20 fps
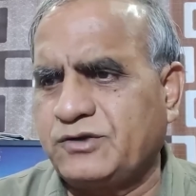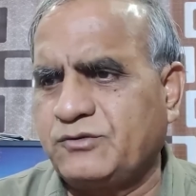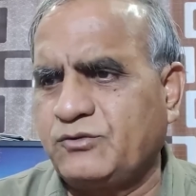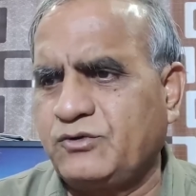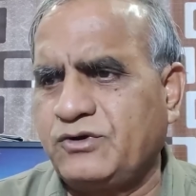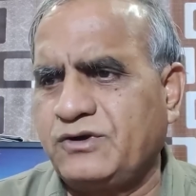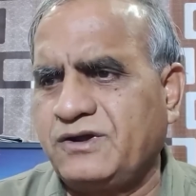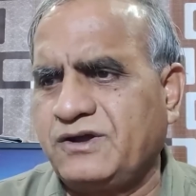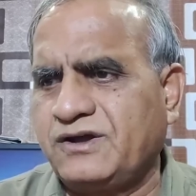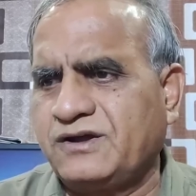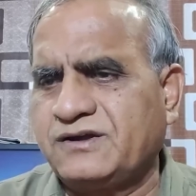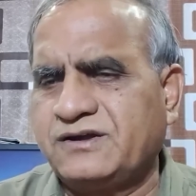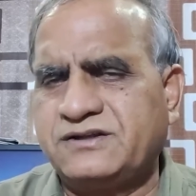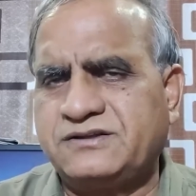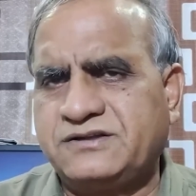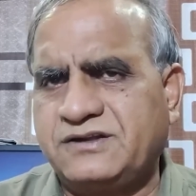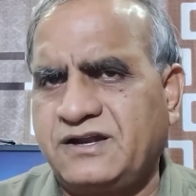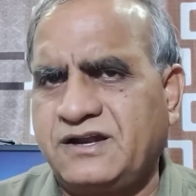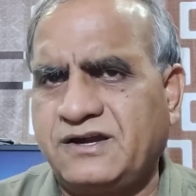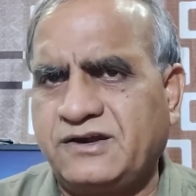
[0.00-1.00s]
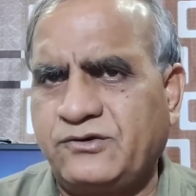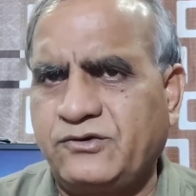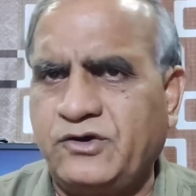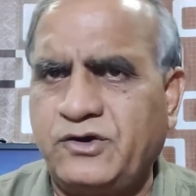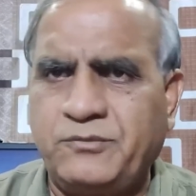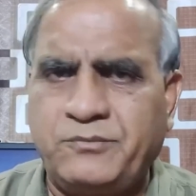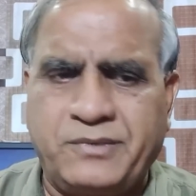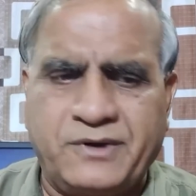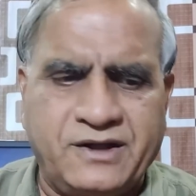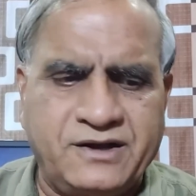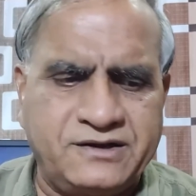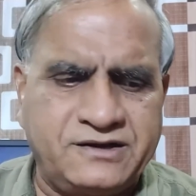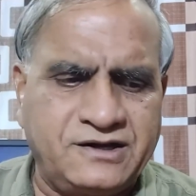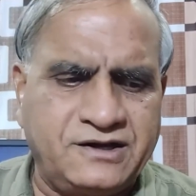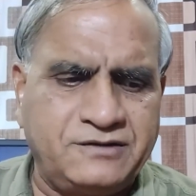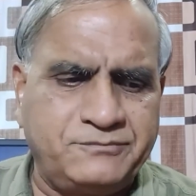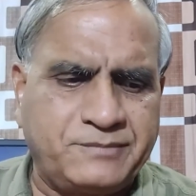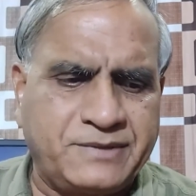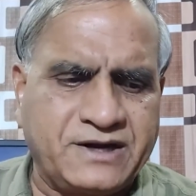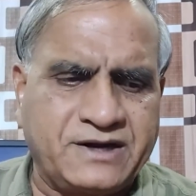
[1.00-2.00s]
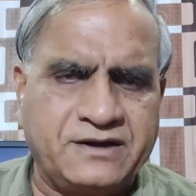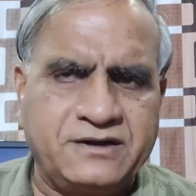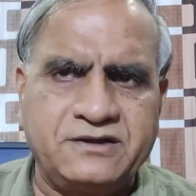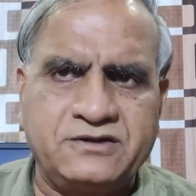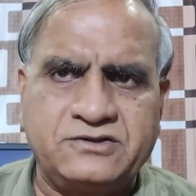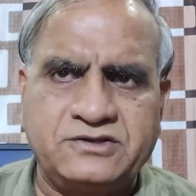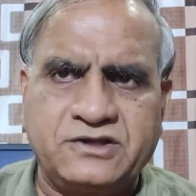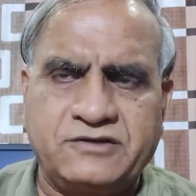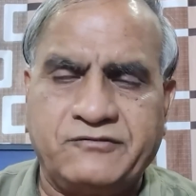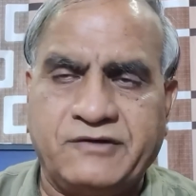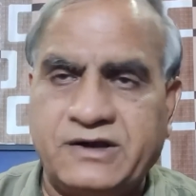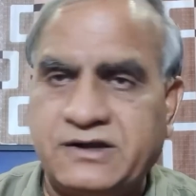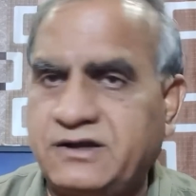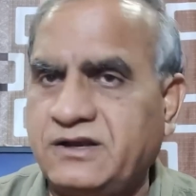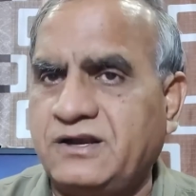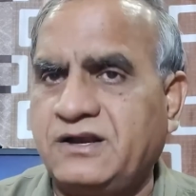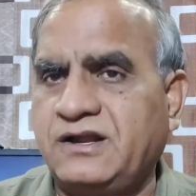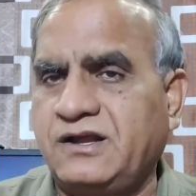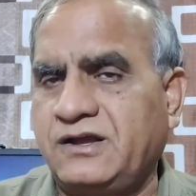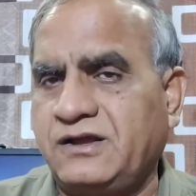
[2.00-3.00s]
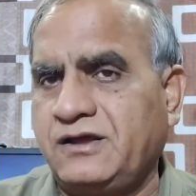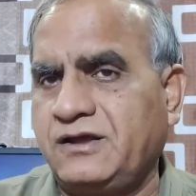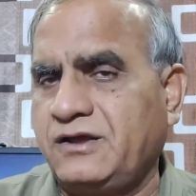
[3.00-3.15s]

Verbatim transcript: తృణమూల్ కాంగ్రెస్ ఇట్లా కొన్ని పార్టీలు ప్రకటించాయి వెంటనే